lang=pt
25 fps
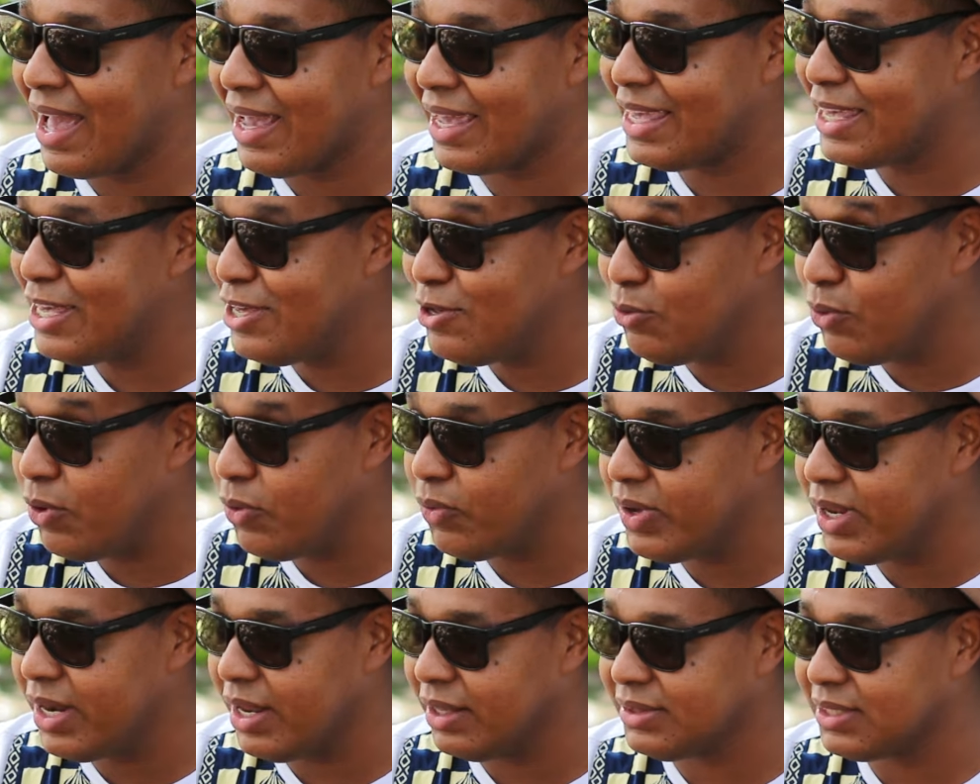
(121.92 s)
aquilo,
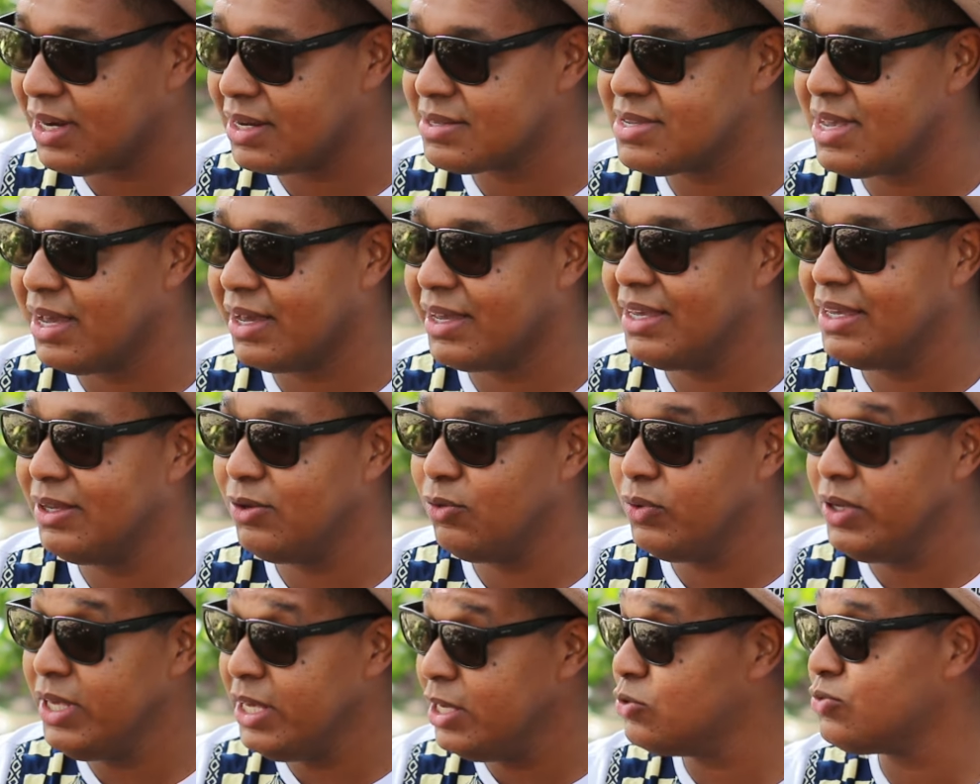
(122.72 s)
eu queria trazer
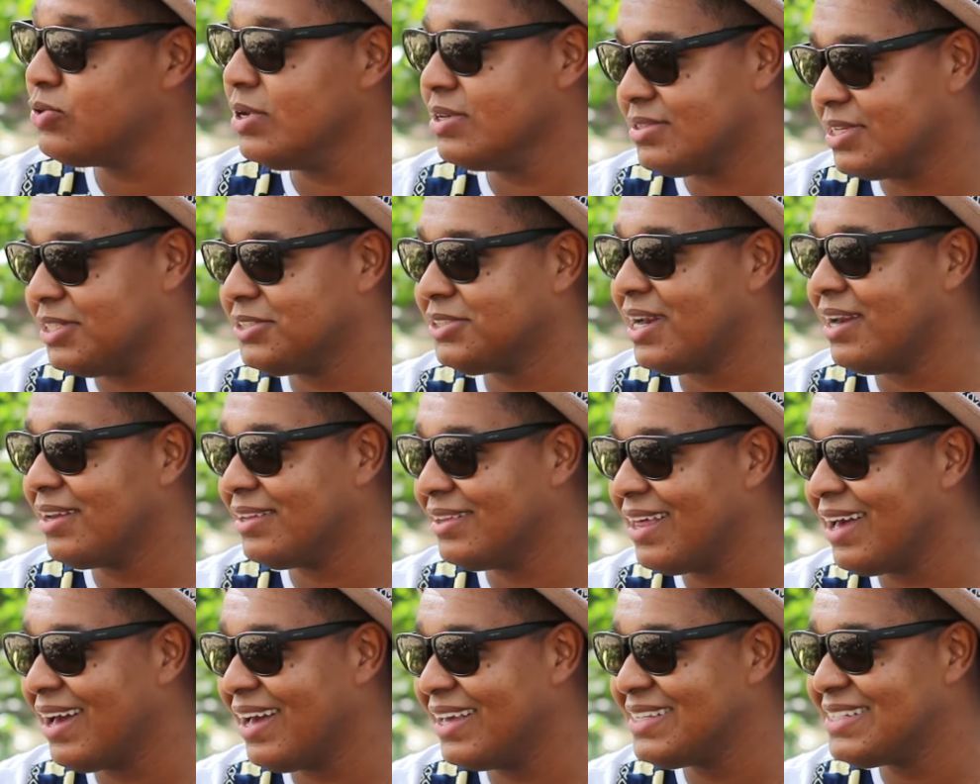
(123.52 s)
aquilo. E isso é
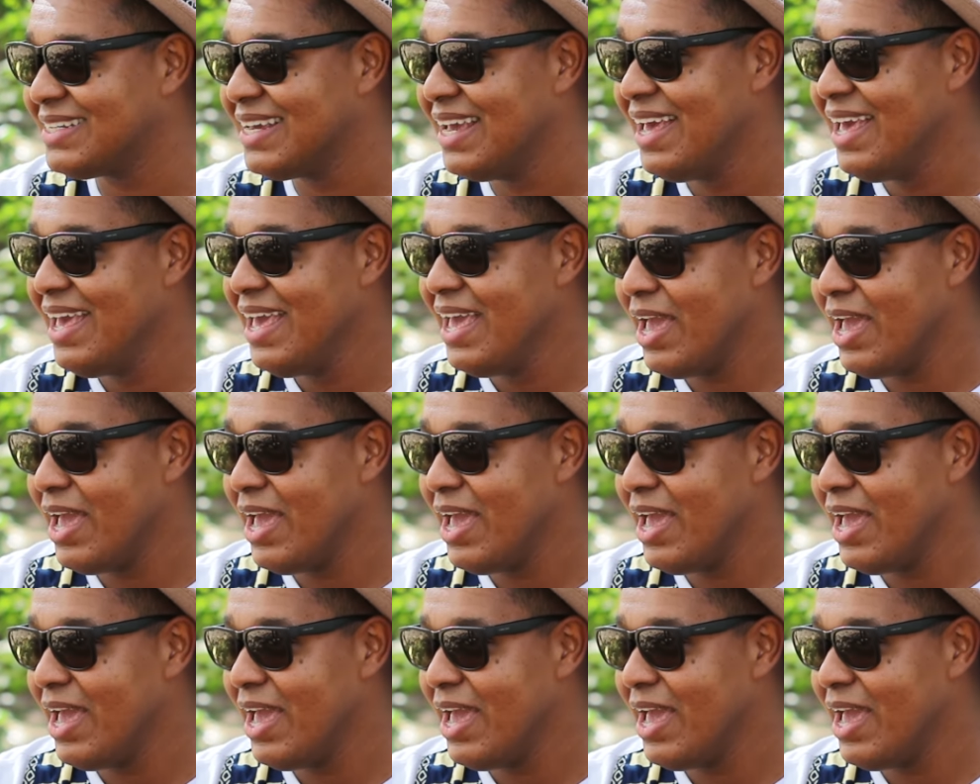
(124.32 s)
ancestralidade.